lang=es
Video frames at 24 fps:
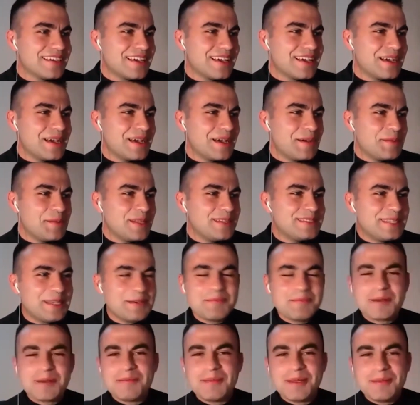y contribuyo
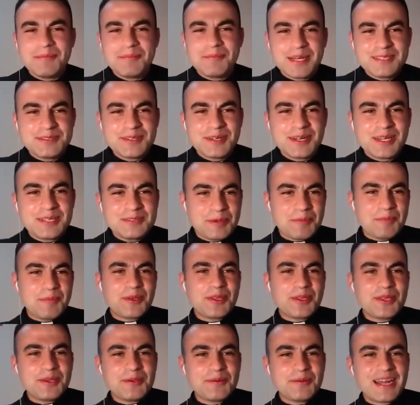un poquito a,
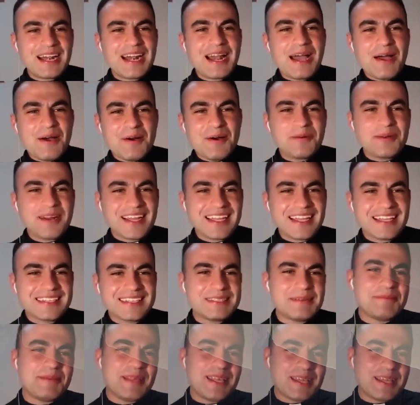aquellos que ellos desarrollen